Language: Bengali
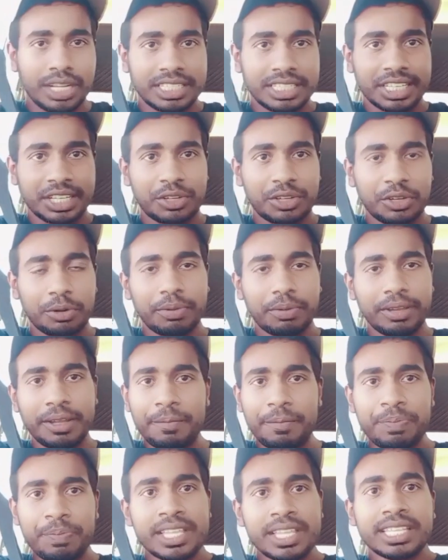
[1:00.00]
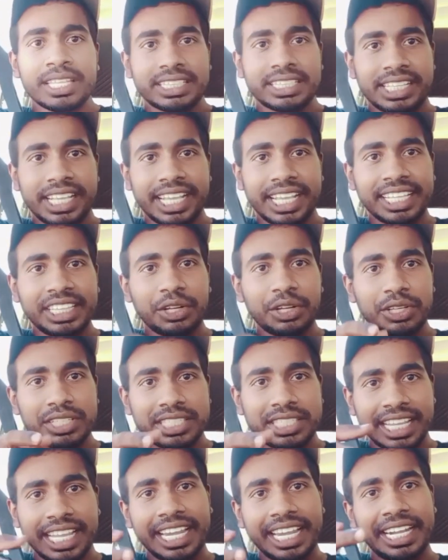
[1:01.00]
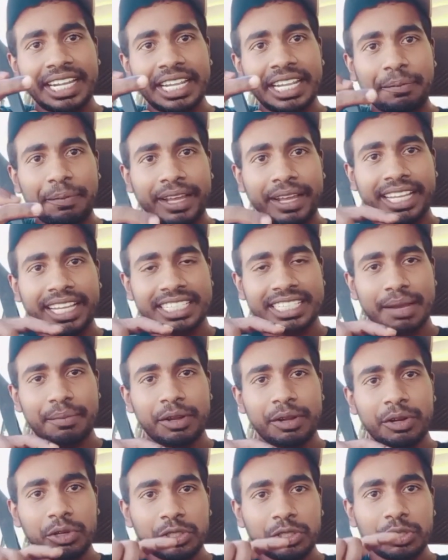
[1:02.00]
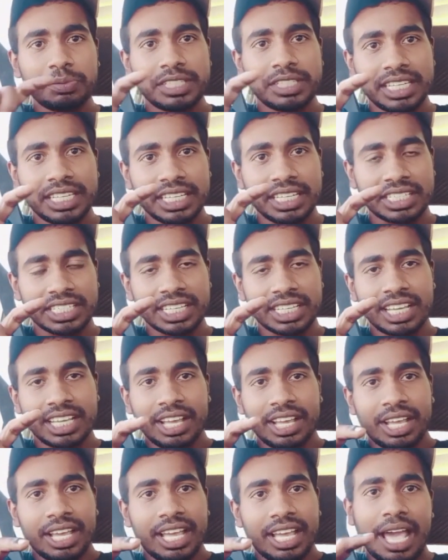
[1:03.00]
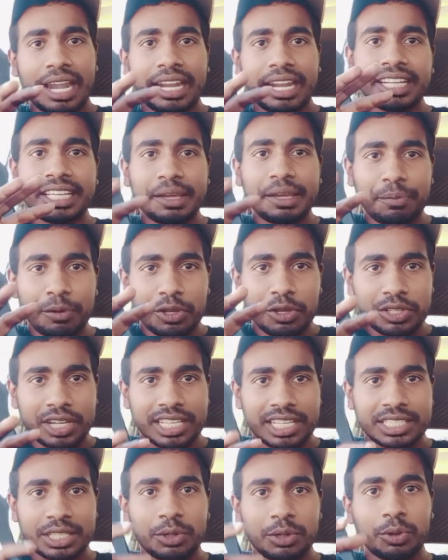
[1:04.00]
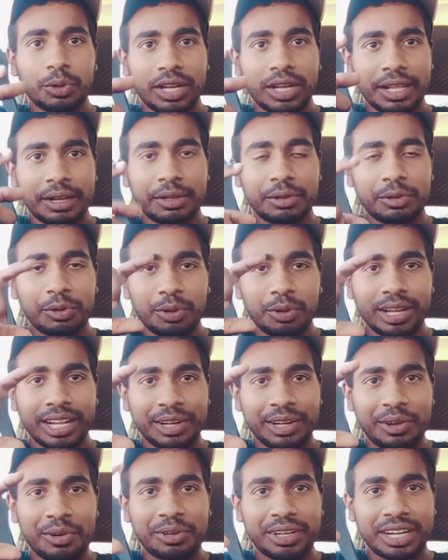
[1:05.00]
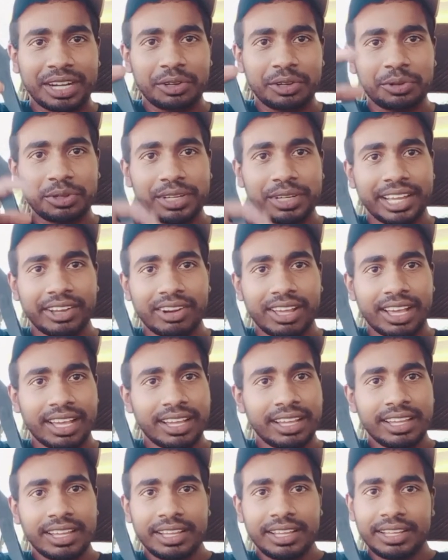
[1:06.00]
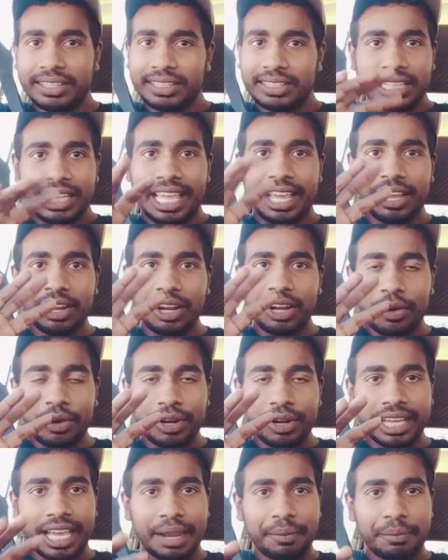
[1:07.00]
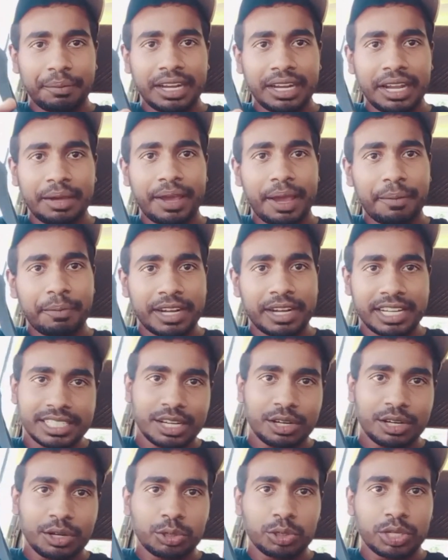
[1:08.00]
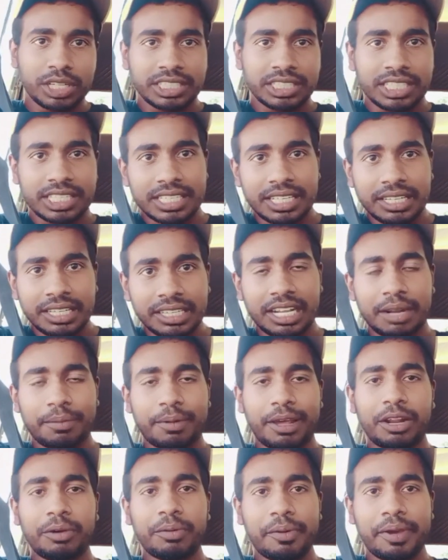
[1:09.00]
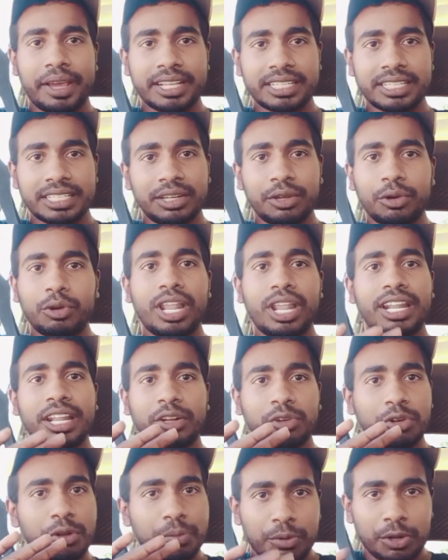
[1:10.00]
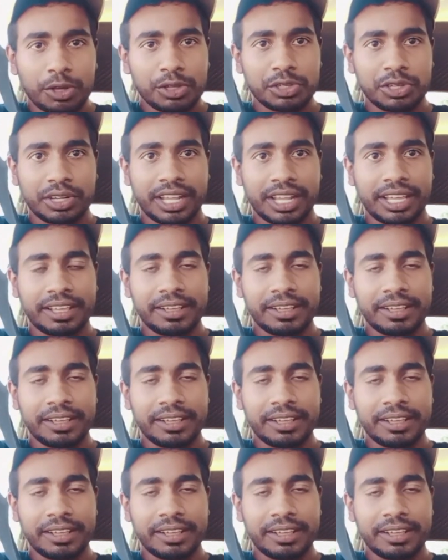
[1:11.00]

চেক করবে তো সেক্ষেত্রে ওই সিগারেটের প্যাকেট সামান্য সব জিনিস আনার কি প্রয়োজন আছে গোলের গোলের কৌটা টোটা এগুলা এগুলাও অনেকে আনবেন না ভাই আপনারা যারা নতুন আসতেছেন তারা ভালোভাবে আসেন ওগুলো আনার কোনো প্রয়োজন নাই